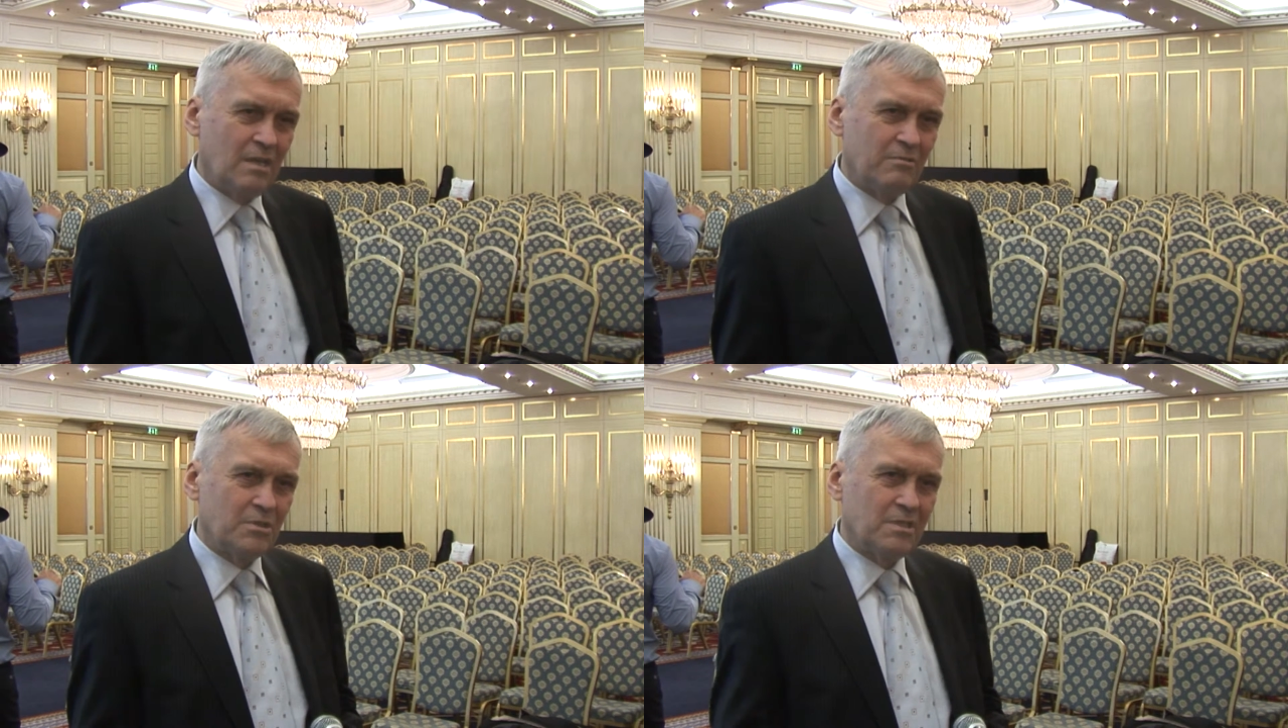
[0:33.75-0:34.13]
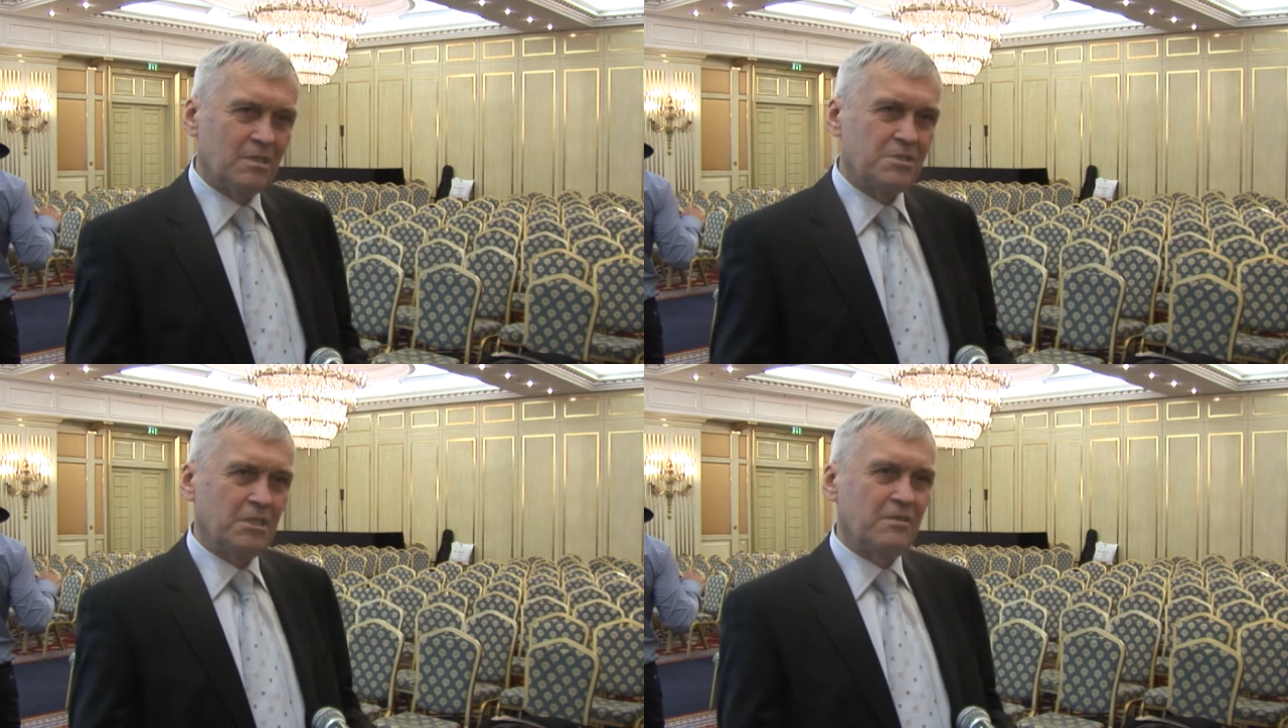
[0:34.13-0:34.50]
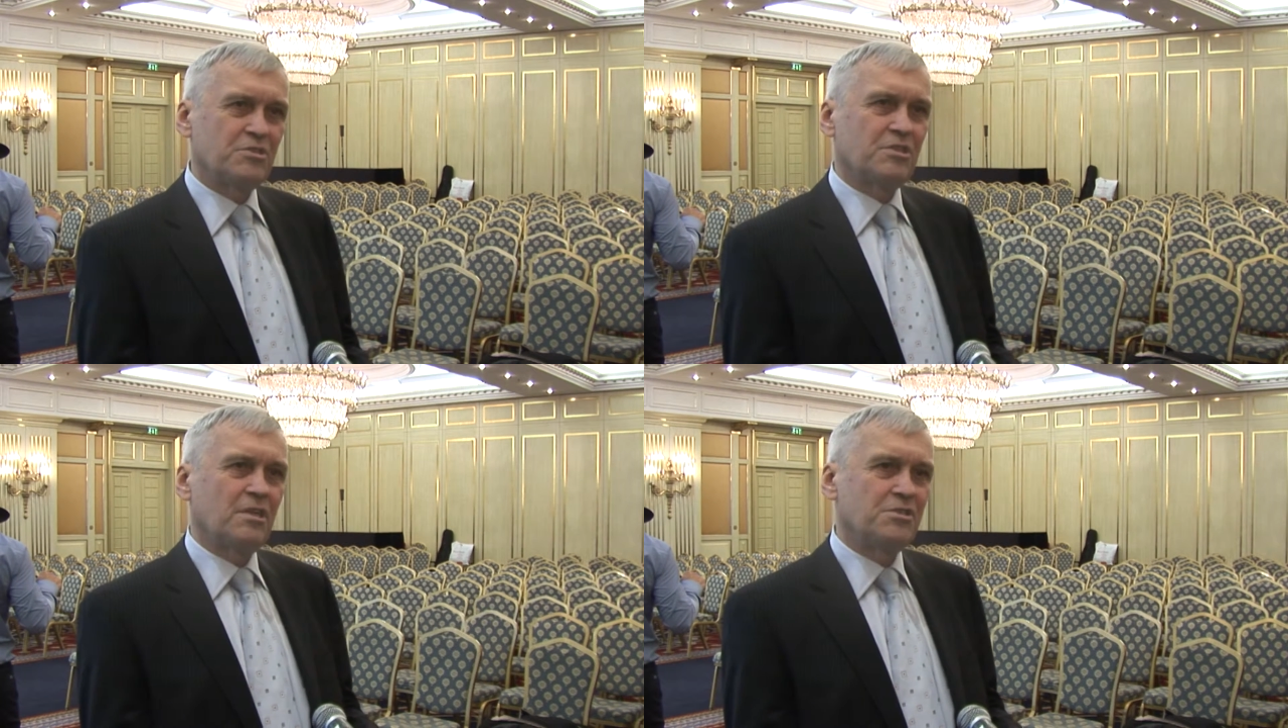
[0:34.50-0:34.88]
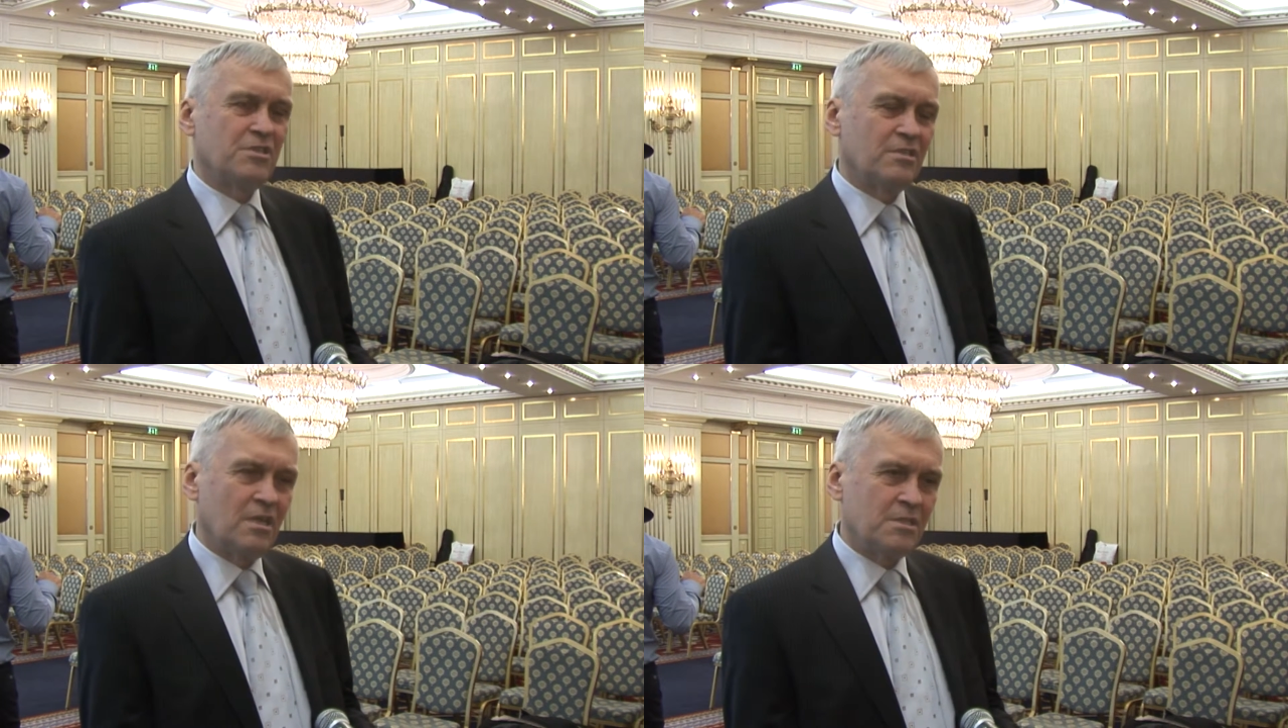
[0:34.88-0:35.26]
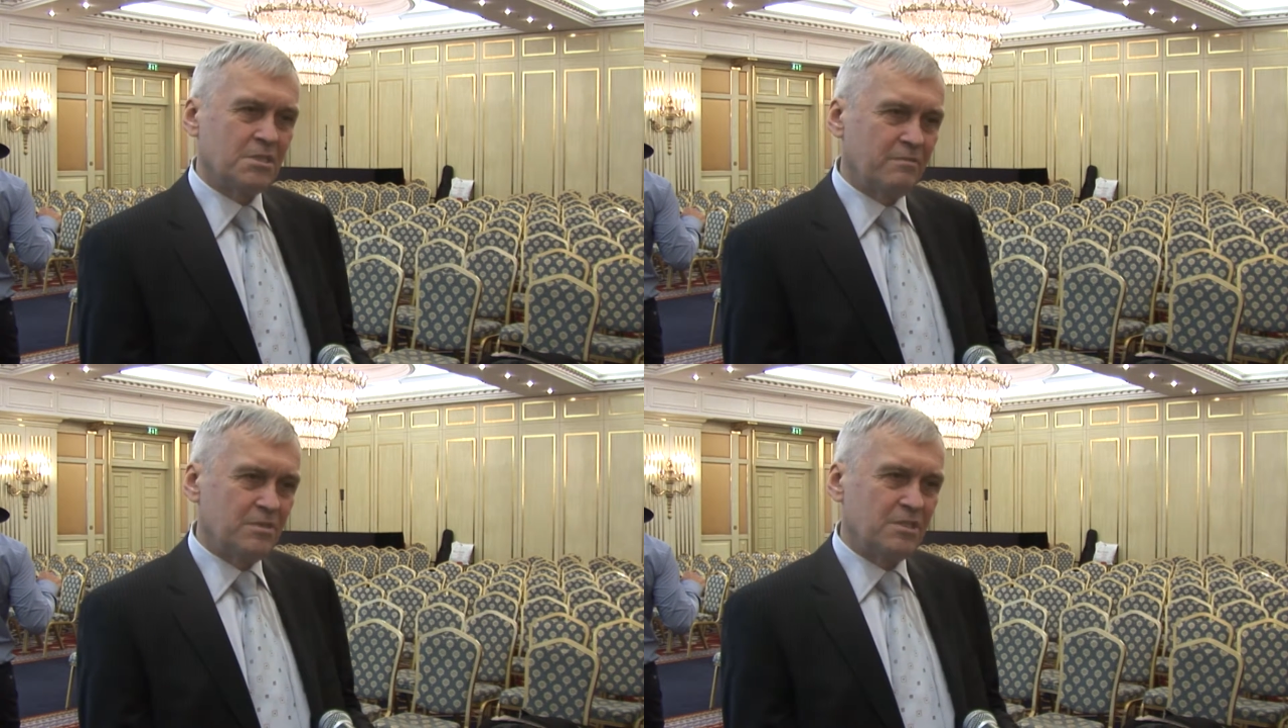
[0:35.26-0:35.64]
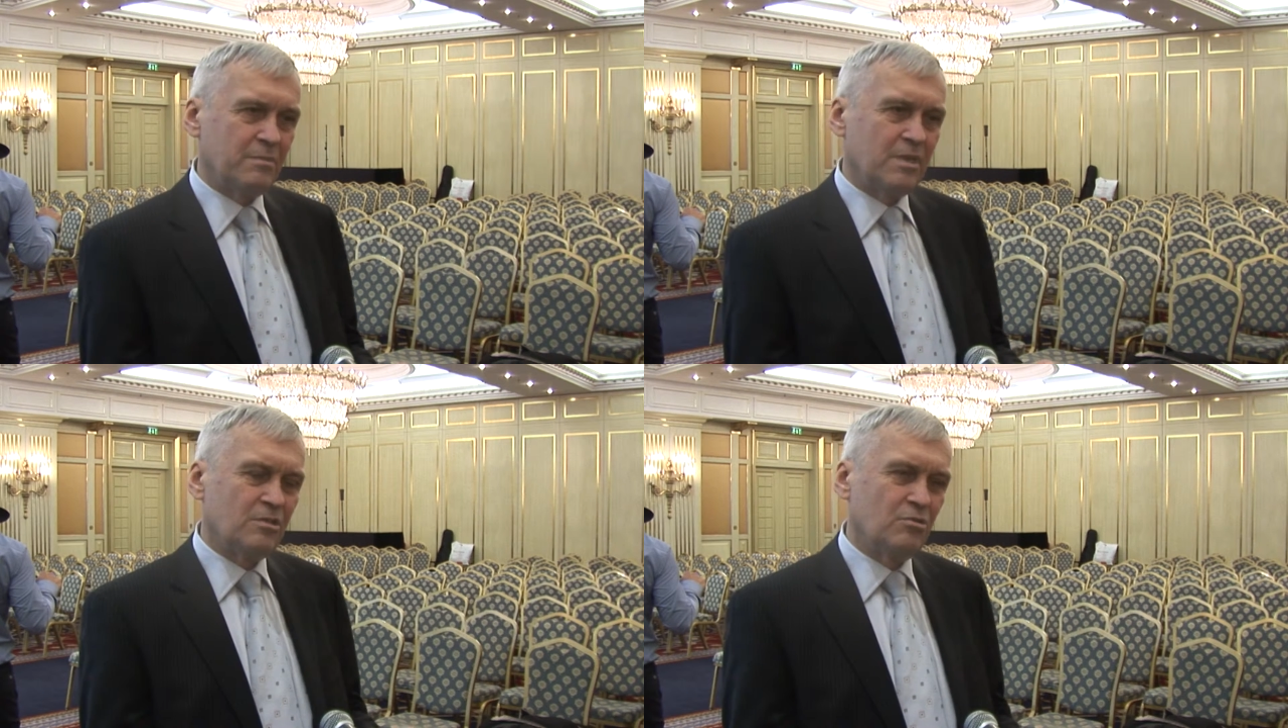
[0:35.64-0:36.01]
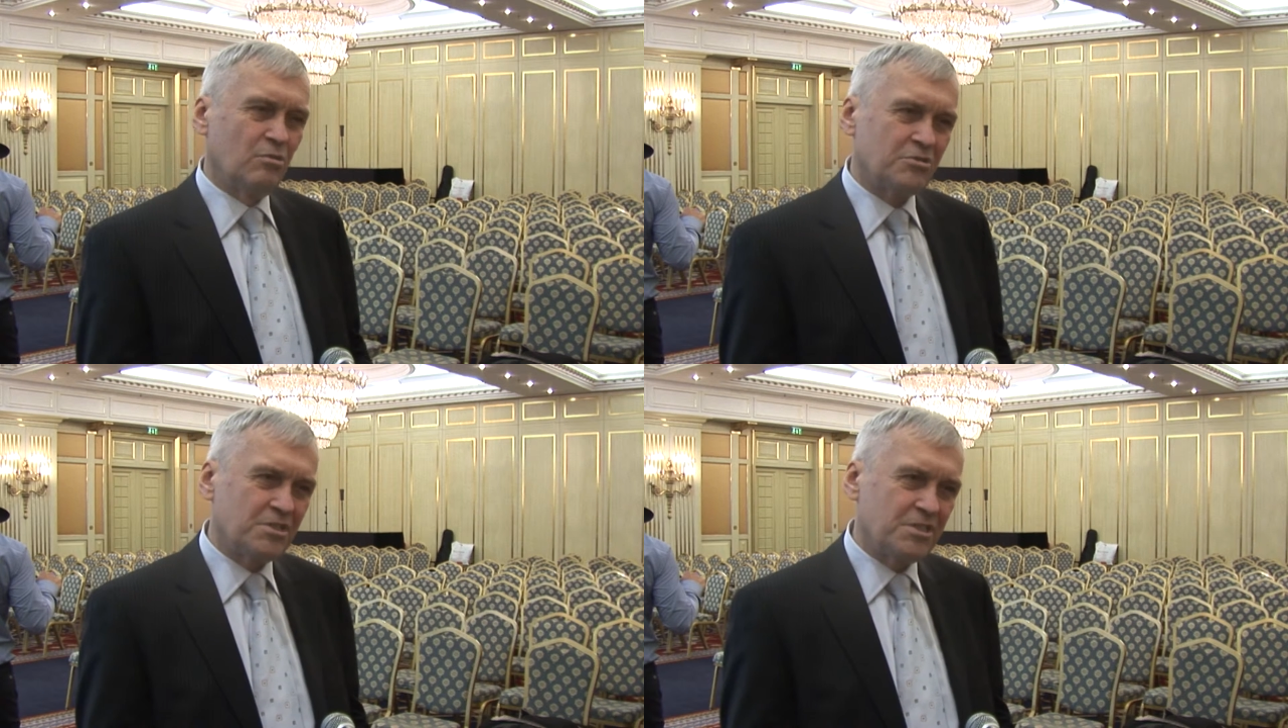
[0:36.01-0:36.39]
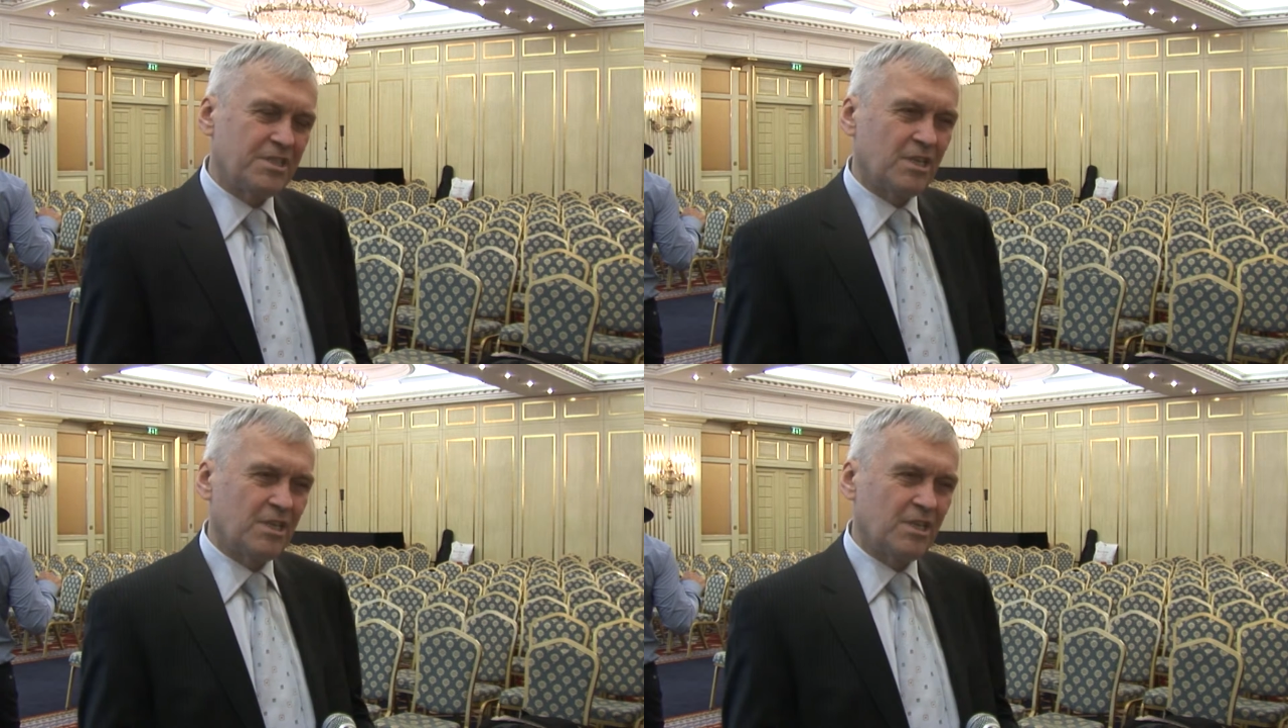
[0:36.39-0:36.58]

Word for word: вот эта человеческая цена, зависимая от должности,